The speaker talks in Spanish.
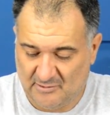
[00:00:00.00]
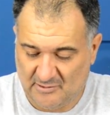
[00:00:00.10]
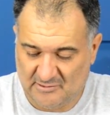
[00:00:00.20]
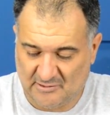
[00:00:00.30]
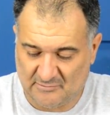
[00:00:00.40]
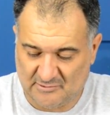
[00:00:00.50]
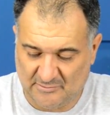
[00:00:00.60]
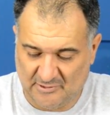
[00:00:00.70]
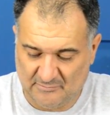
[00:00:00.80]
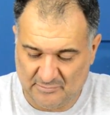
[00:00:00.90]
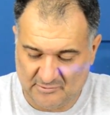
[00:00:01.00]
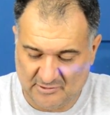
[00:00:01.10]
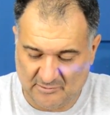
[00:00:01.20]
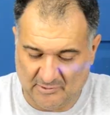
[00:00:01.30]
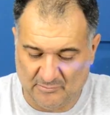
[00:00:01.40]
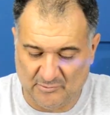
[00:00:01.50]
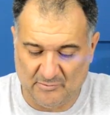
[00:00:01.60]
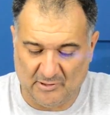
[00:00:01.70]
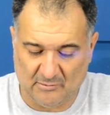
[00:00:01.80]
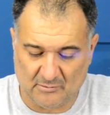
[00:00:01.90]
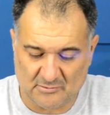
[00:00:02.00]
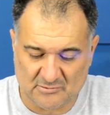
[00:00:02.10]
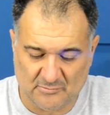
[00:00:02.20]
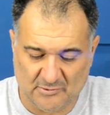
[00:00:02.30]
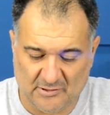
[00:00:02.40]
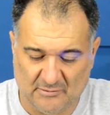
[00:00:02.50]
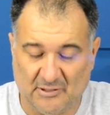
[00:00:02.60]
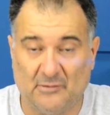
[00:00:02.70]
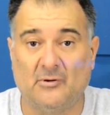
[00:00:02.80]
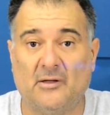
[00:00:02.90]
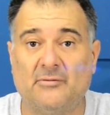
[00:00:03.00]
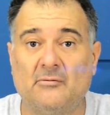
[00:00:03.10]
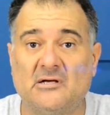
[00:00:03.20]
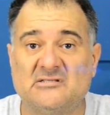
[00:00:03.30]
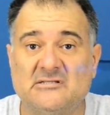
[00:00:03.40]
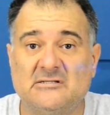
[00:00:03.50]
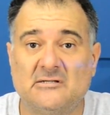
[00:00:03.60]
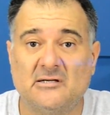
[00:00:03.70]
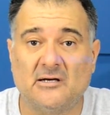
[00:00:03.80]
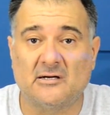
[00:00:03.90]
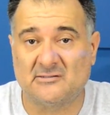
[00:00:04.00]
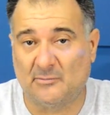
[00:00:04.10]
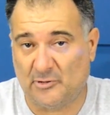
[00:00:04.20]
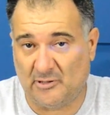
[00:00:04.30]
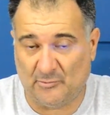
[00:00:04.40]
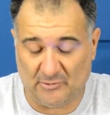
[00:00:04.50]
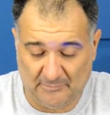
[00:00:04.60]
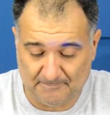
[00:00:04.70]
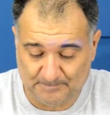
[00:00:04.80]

Esta luz también pues tiene muy bajo consumo y da una luz azul así que ahora está muy de moda.